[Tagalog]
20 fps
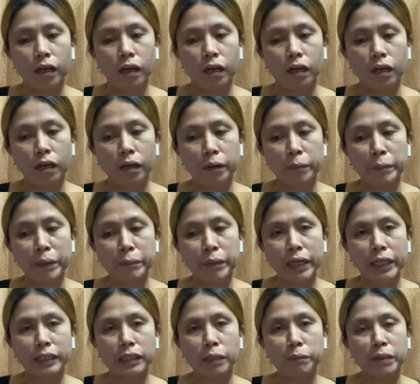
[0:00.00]
uh, ah,
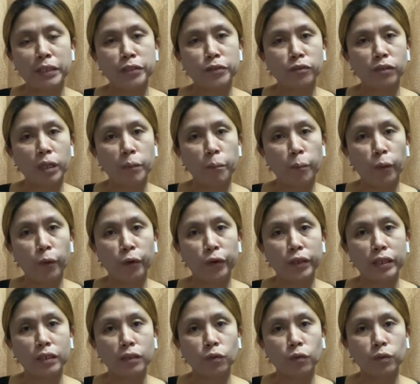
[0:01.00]
mabait naman yung
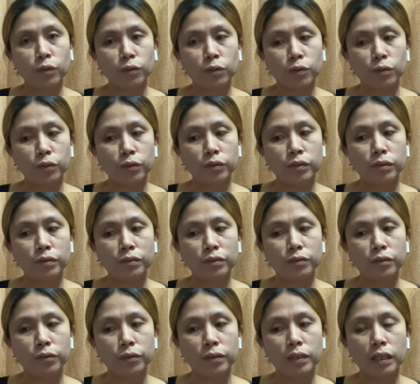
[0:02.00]
employer ko noon.
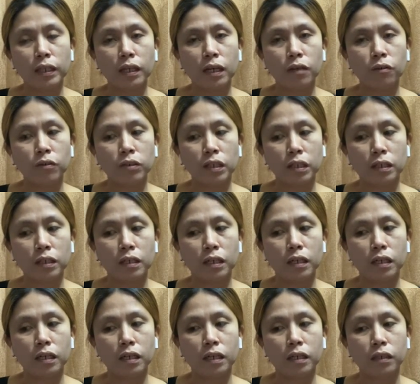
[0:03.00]
Doon lang ako
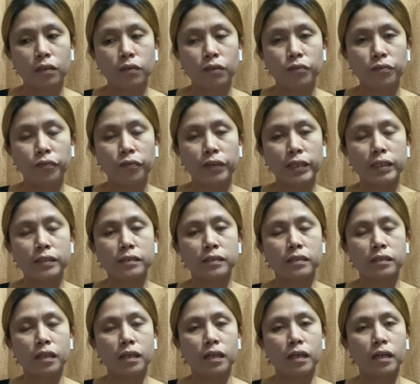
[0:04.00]
nagka-conflict
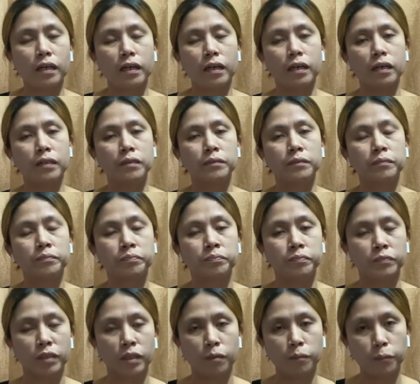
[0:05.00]
sa
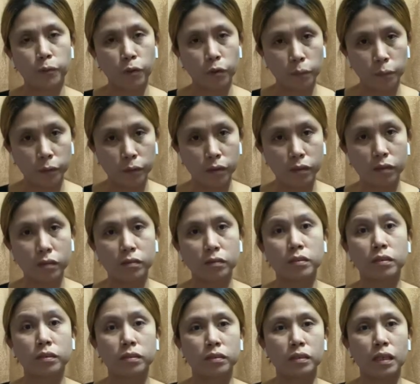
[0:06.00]
popo,
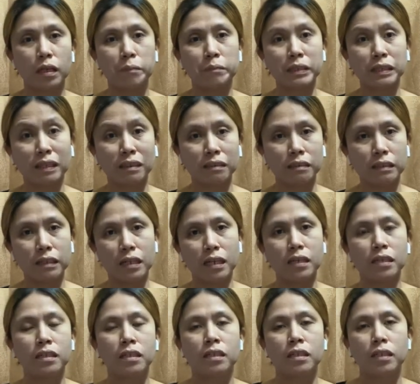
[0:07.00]
sa matanda.
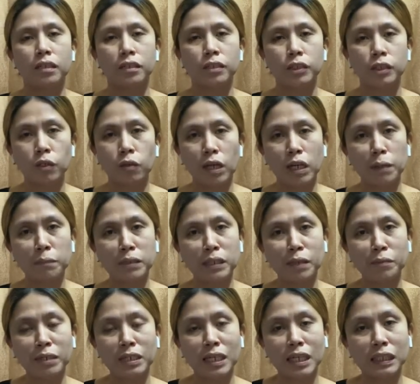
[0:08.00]
So, alam
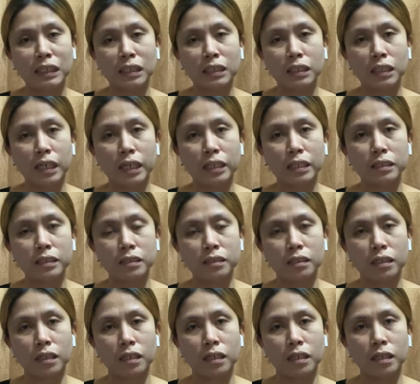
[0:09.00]
naman natin, guys,
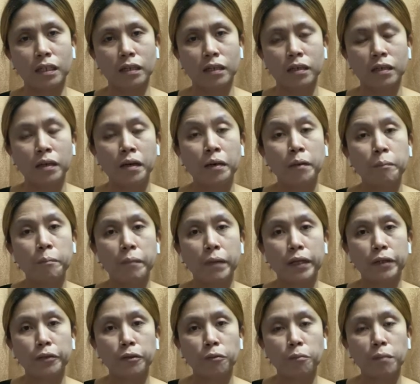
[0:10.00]
na
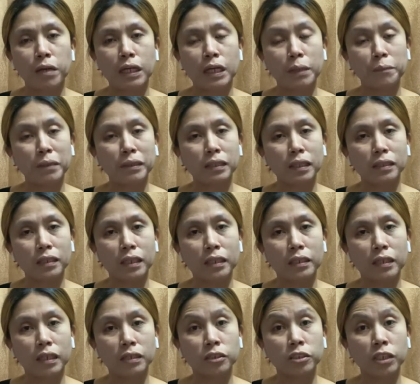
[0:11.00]
mayroong mga
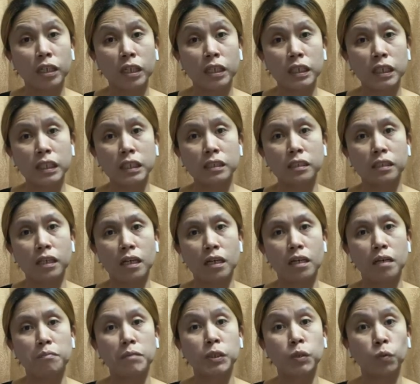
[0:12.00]
matatandang Chinese
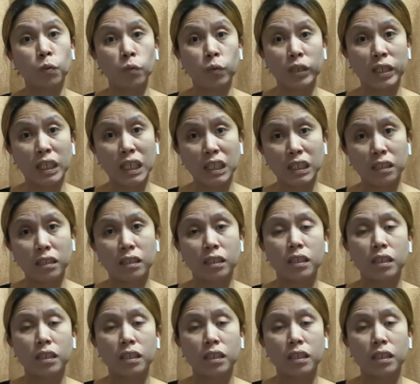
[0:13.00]
nga masungit.